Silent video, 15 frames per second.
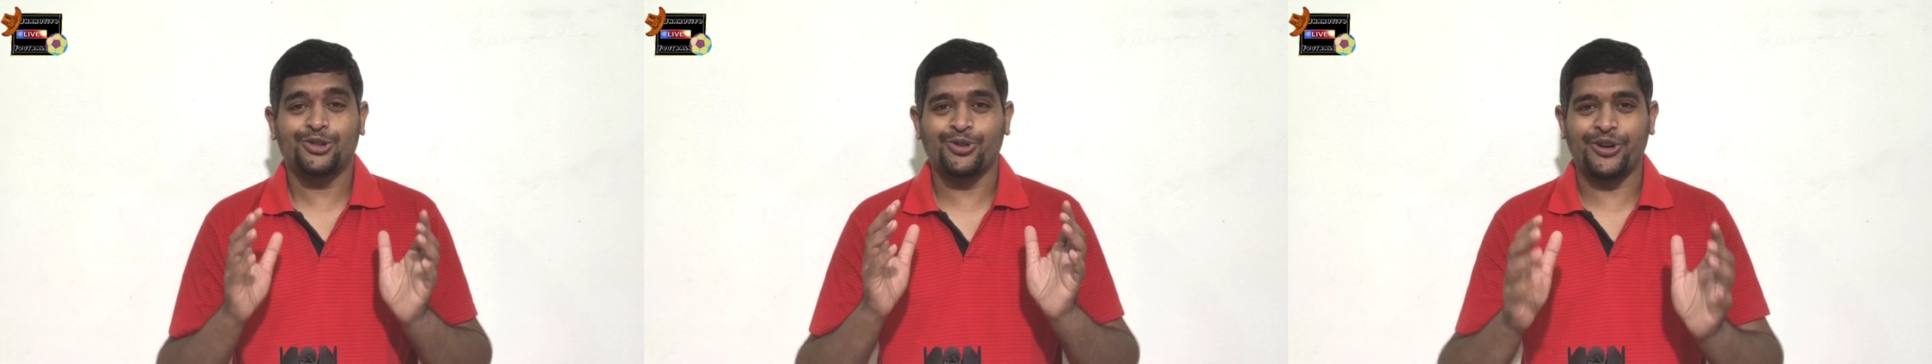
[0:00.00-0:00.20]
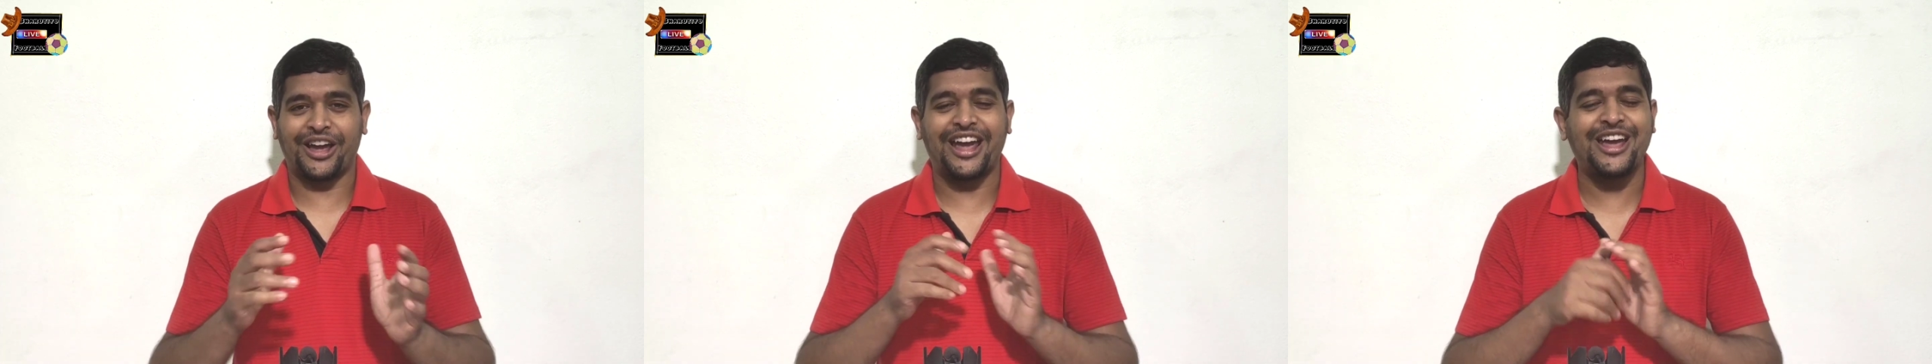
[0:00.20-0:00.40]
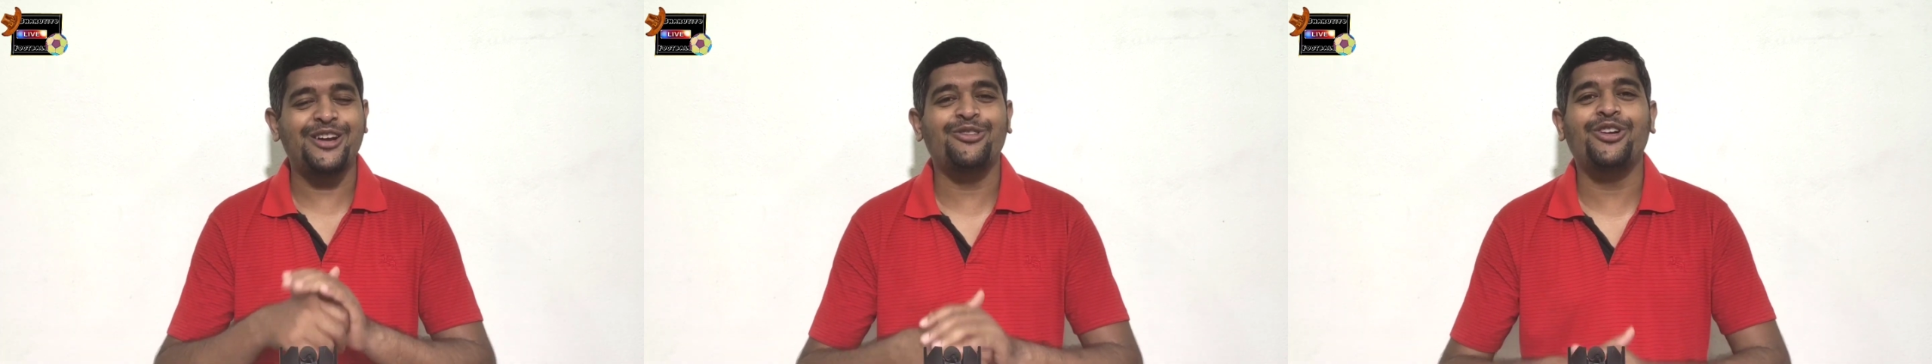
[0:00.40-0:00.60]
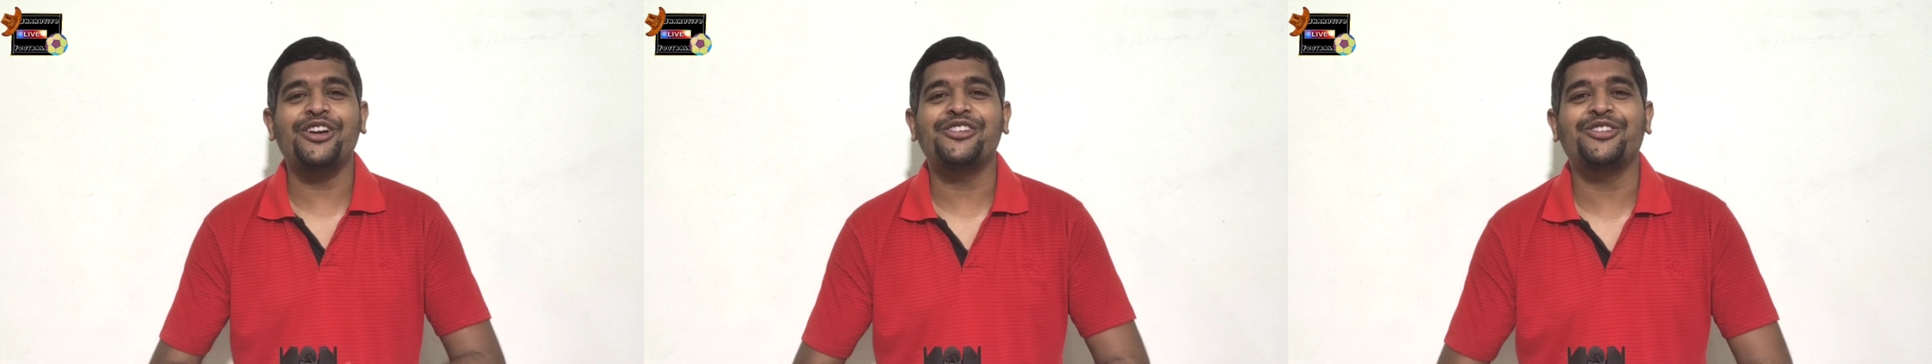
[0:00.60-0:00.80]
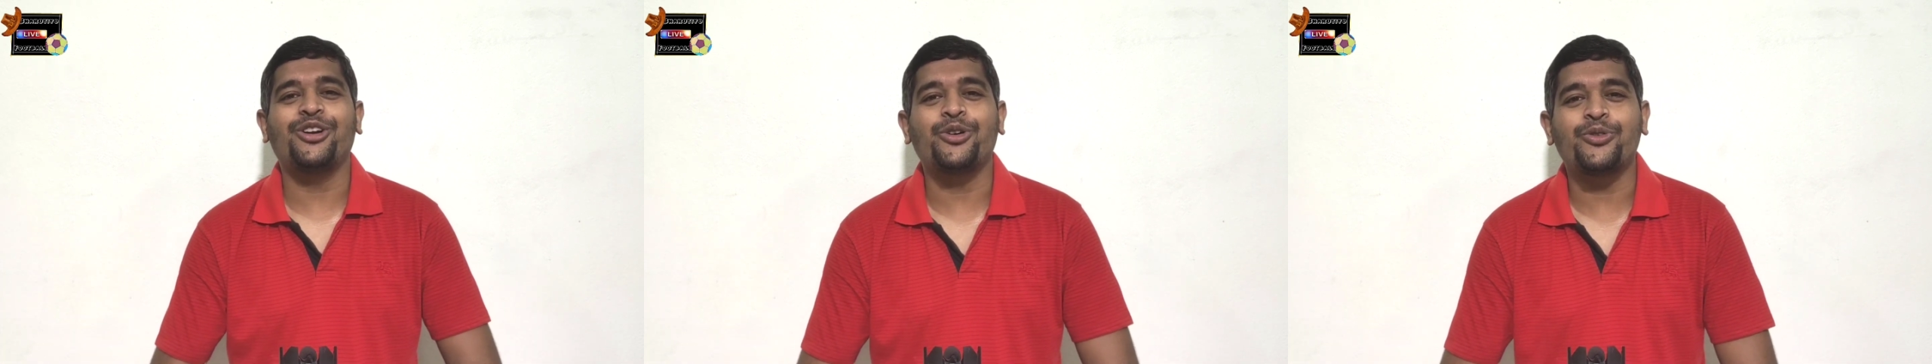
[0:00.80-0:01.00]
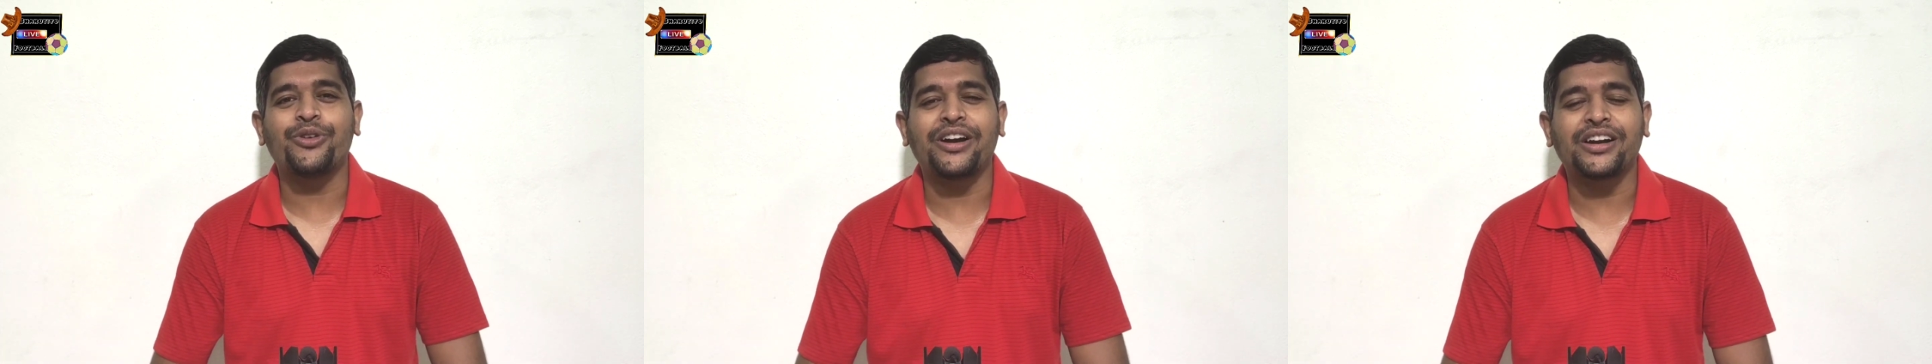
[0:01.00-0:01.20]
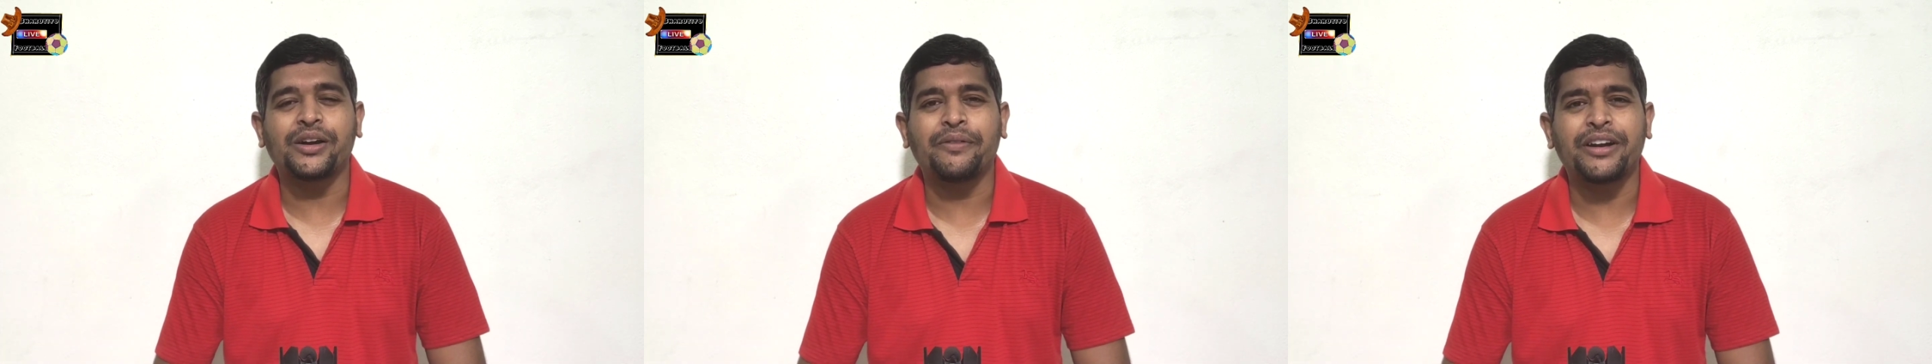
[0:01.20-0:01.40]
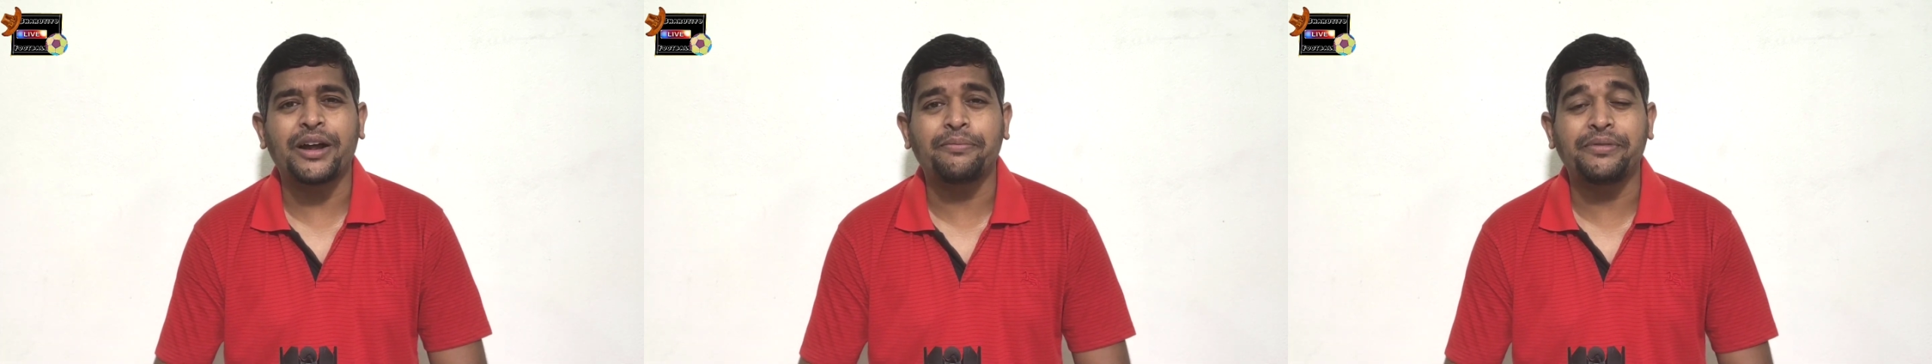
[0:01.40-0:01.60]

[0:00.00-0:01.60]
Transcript: তো এইগুলোই ছিল ডুরান কাপের